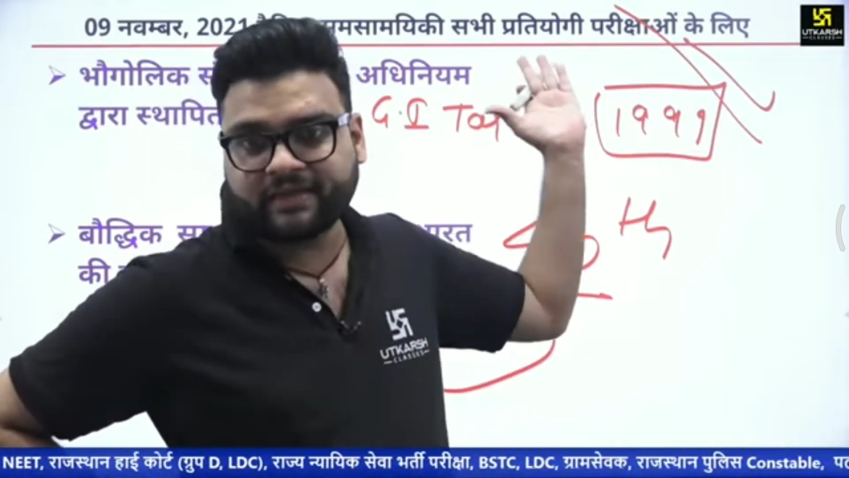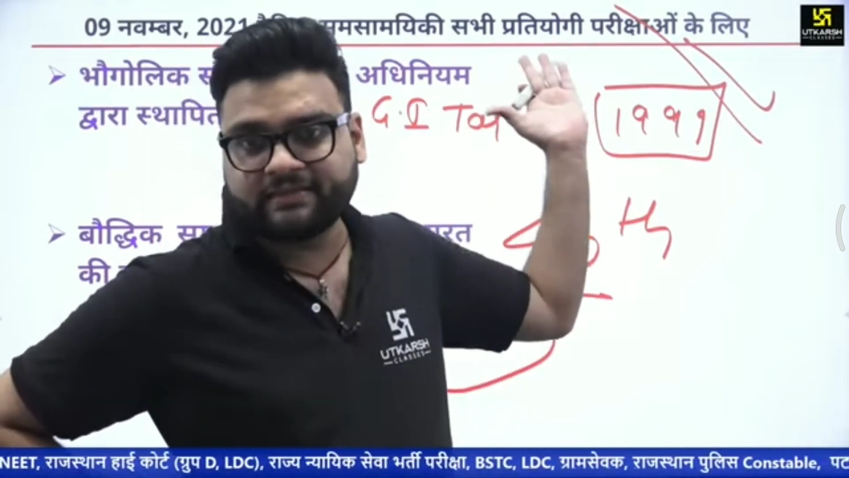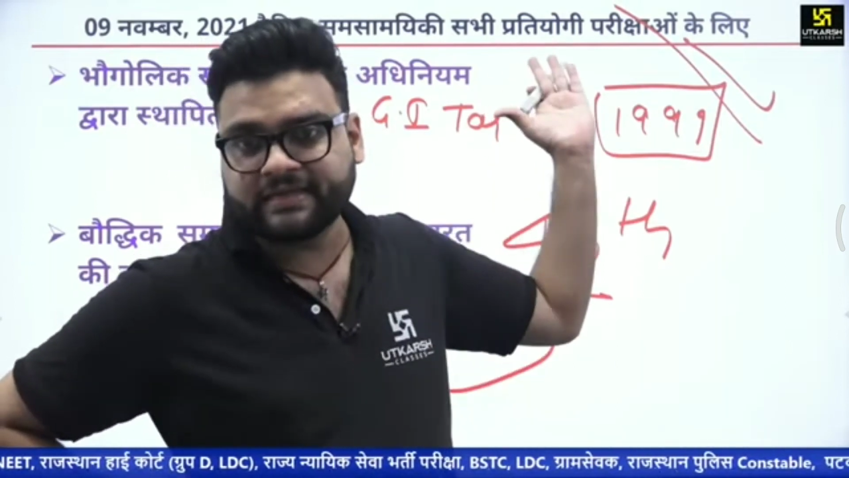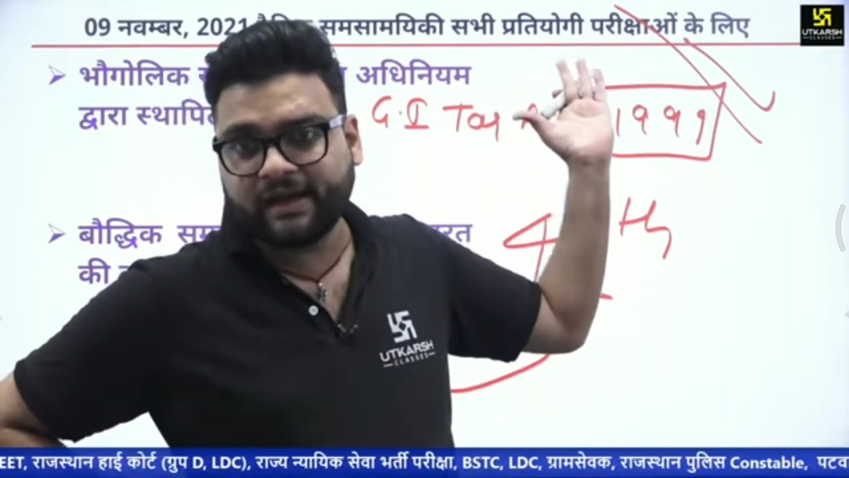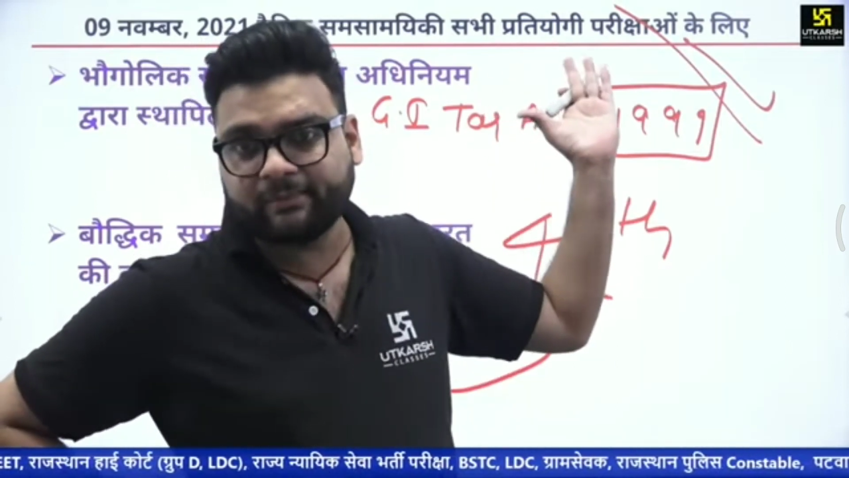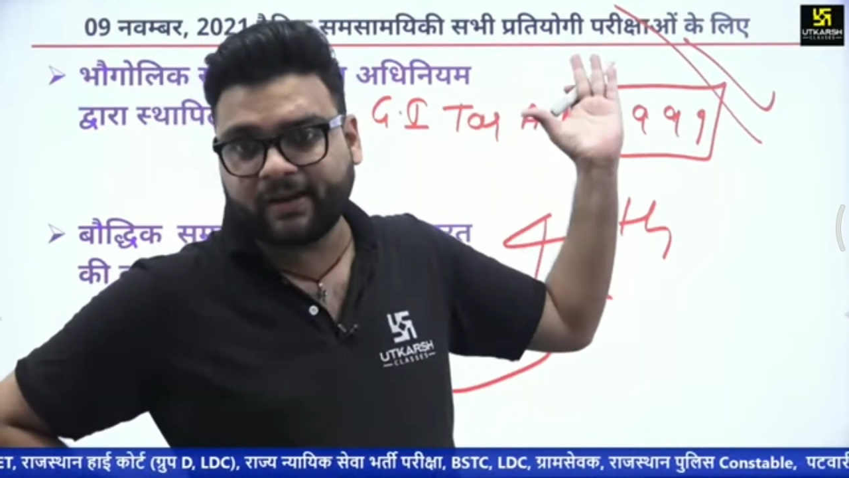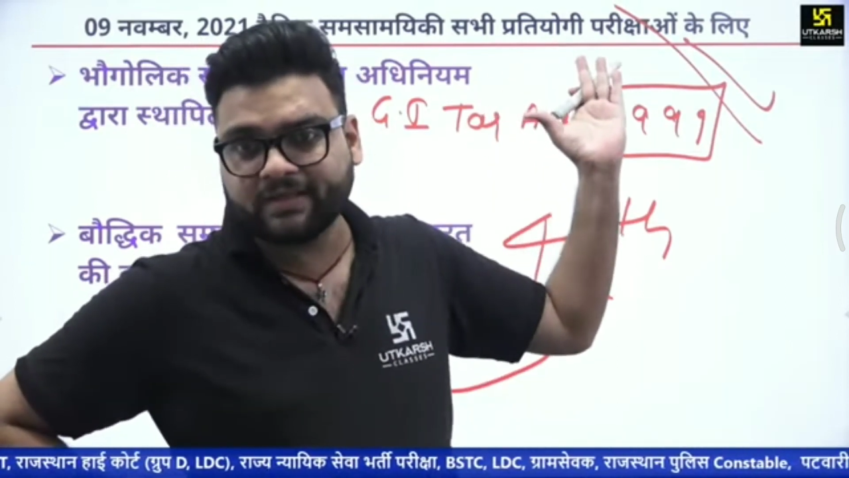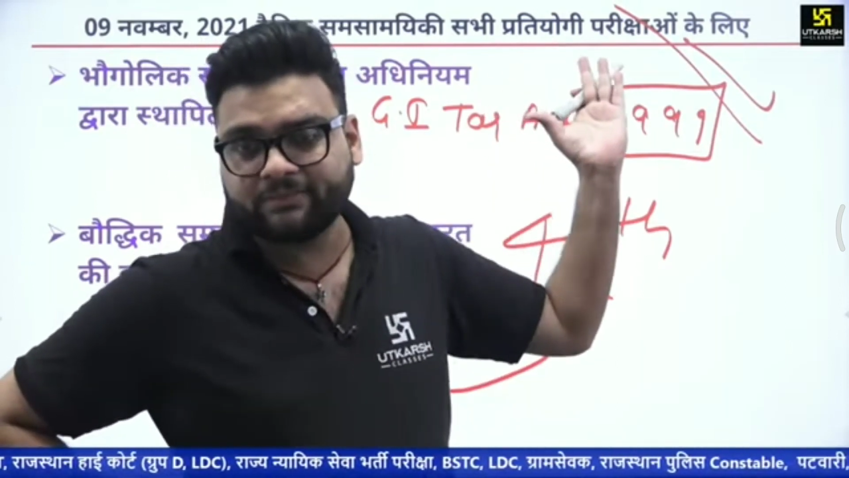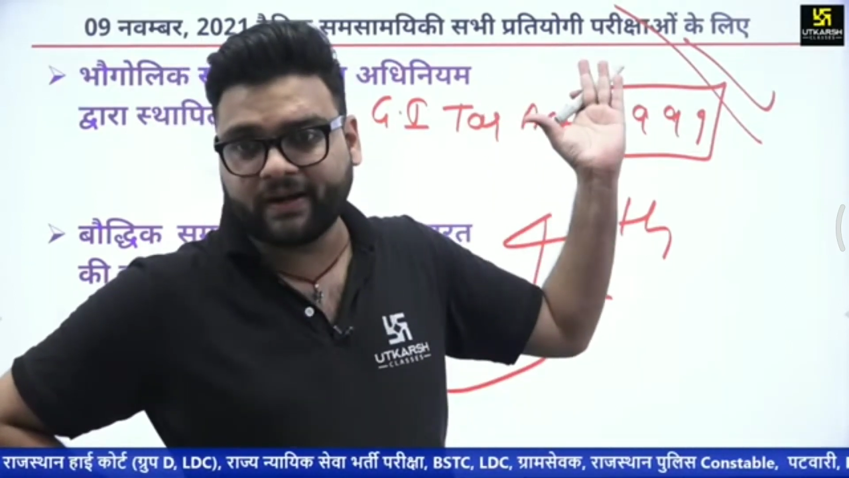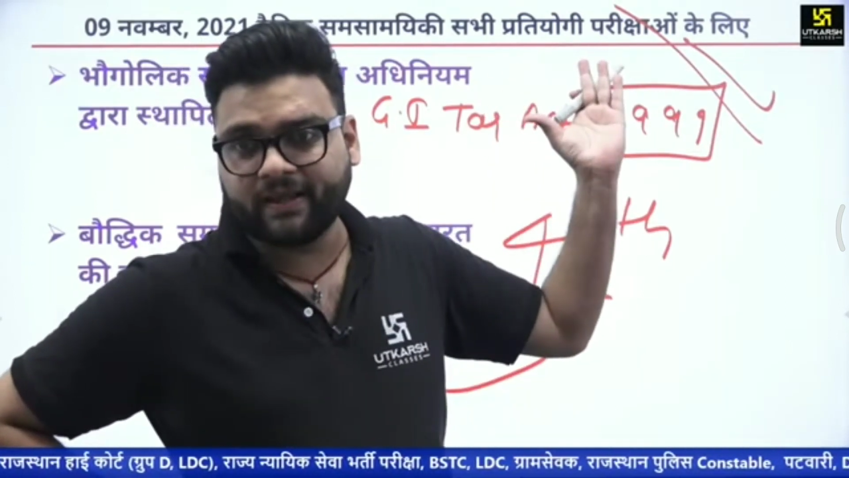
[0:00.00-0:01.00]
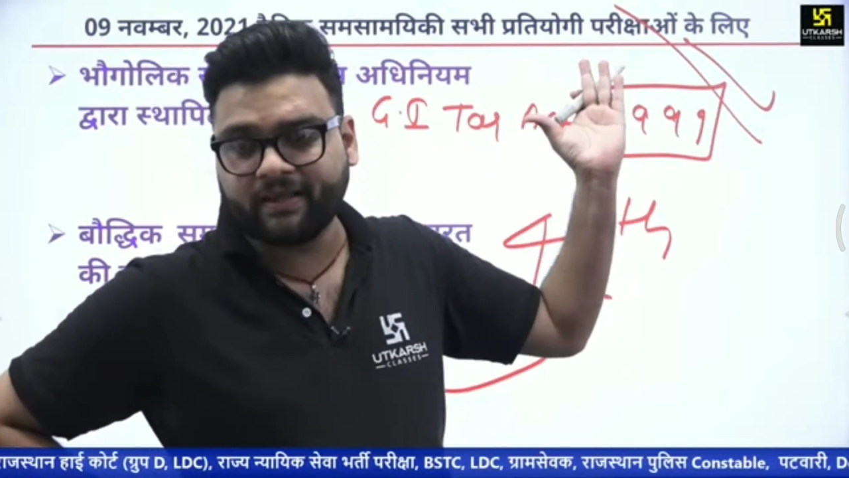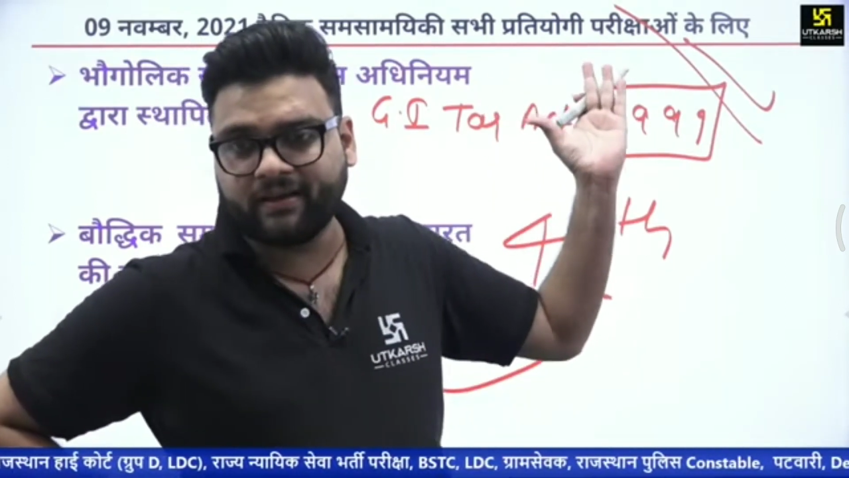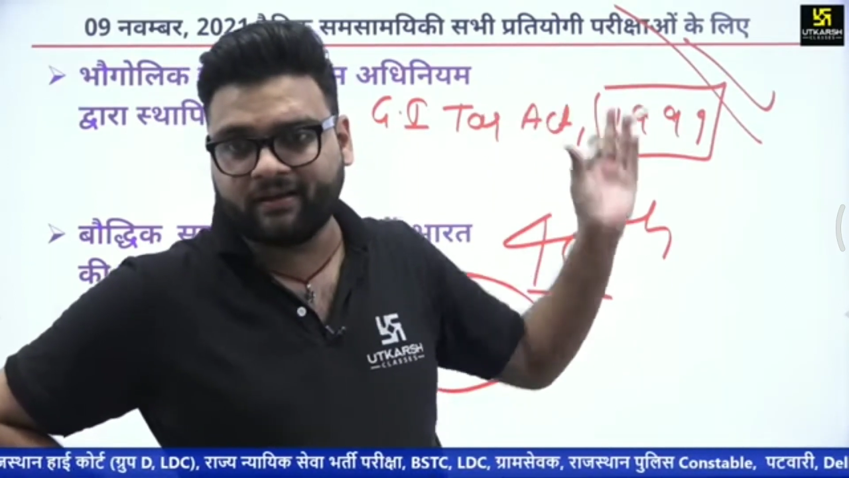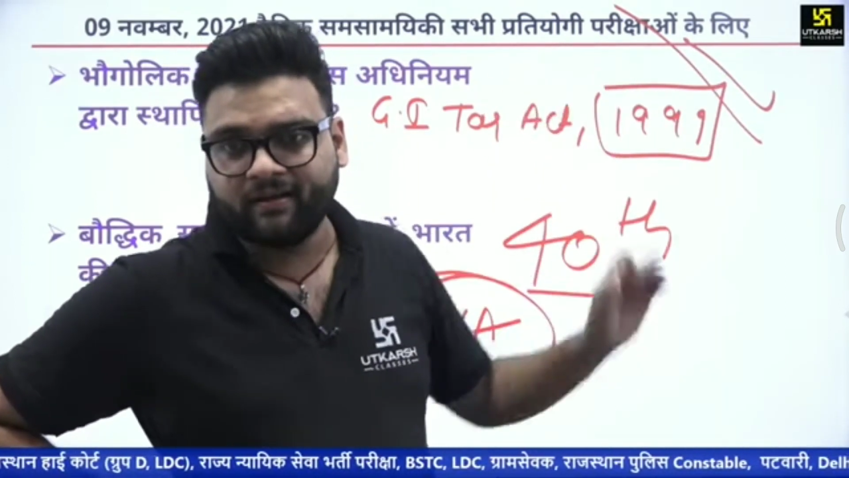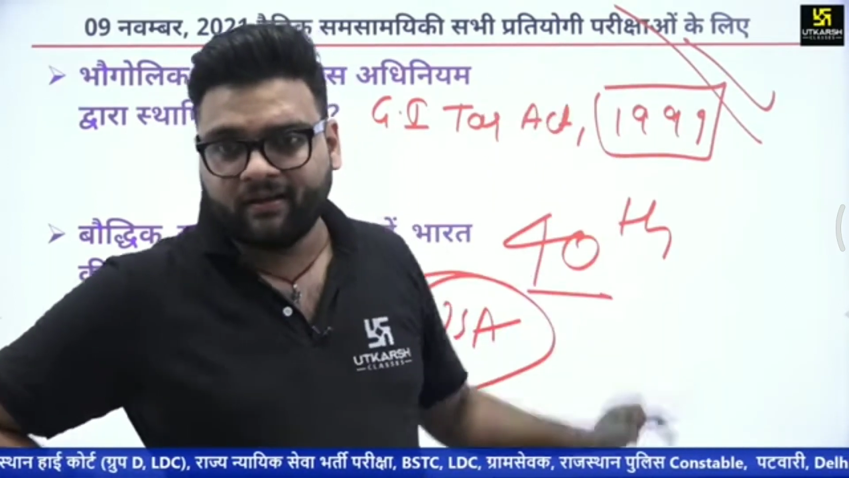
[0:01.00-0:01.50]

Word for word: चार पांच पड़ेगी ना